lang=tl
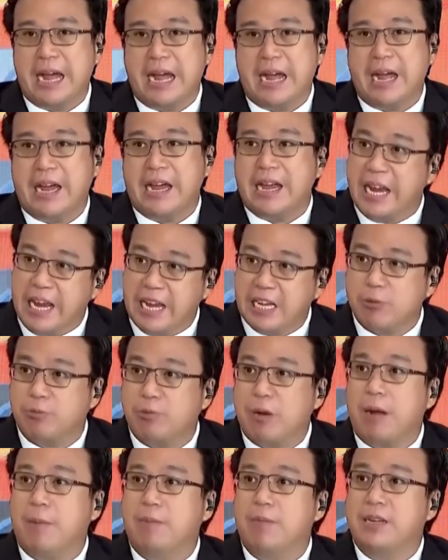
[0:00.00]
Uh, he is
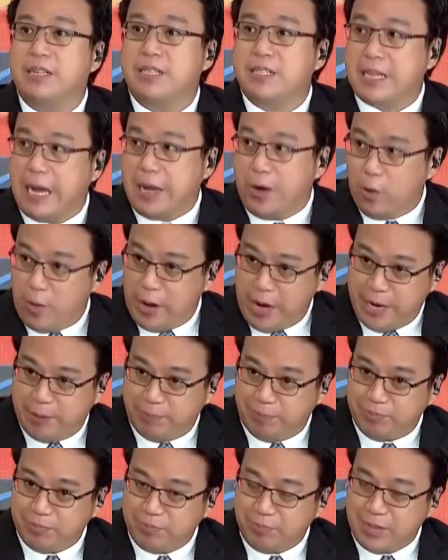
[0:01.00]
from San
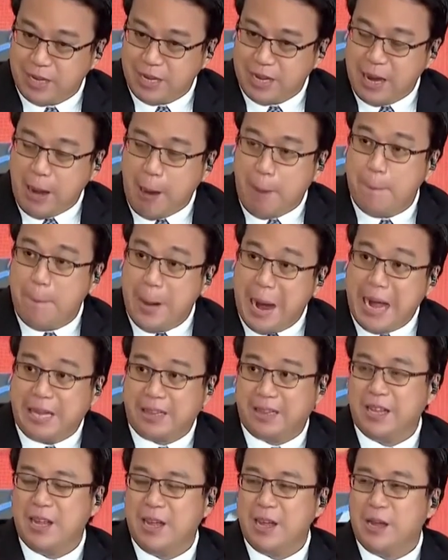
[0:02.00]
Juan.
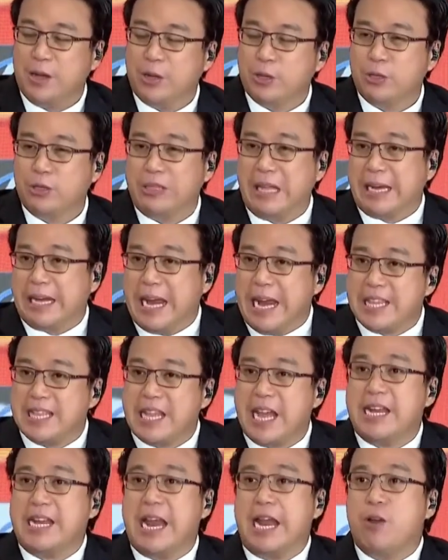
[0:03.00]
But,
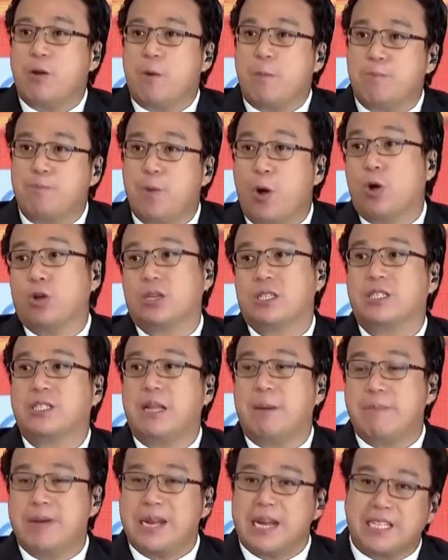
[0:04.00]
nakita niya yung
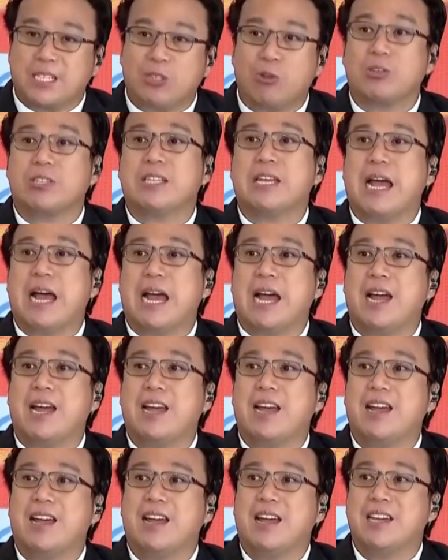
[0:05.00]
post na binastos siya
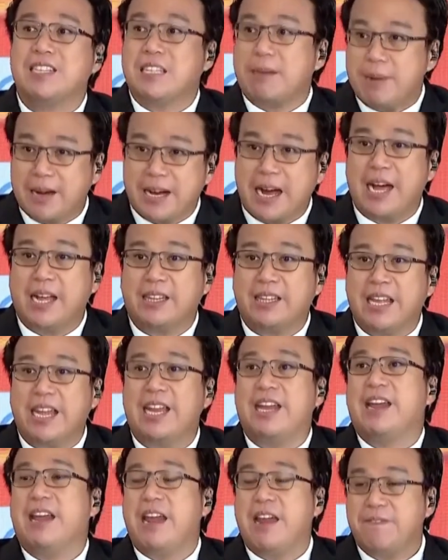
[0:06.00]
sa
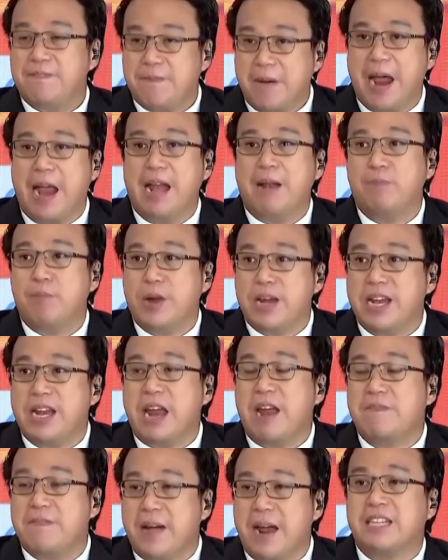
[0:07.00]
Makati, i-file, pwede
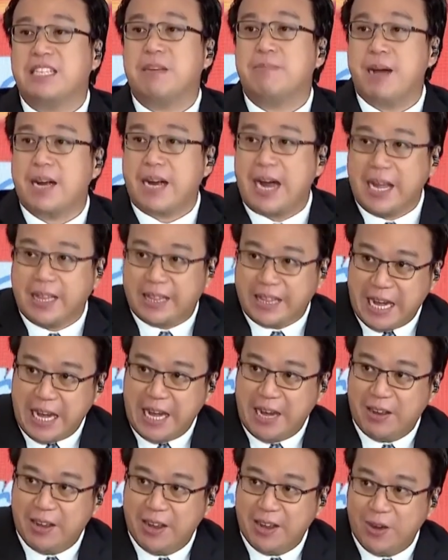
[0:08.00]
niya i-file sa
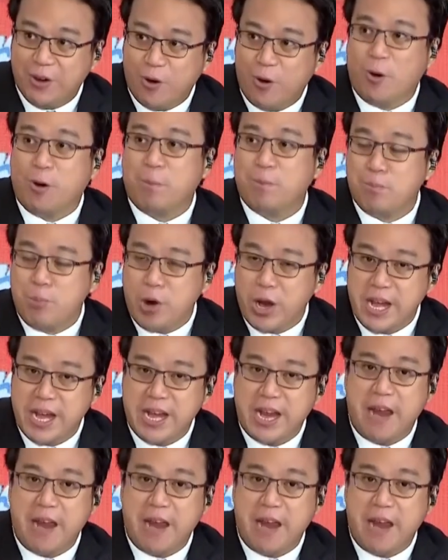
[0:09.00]
Makati or pwede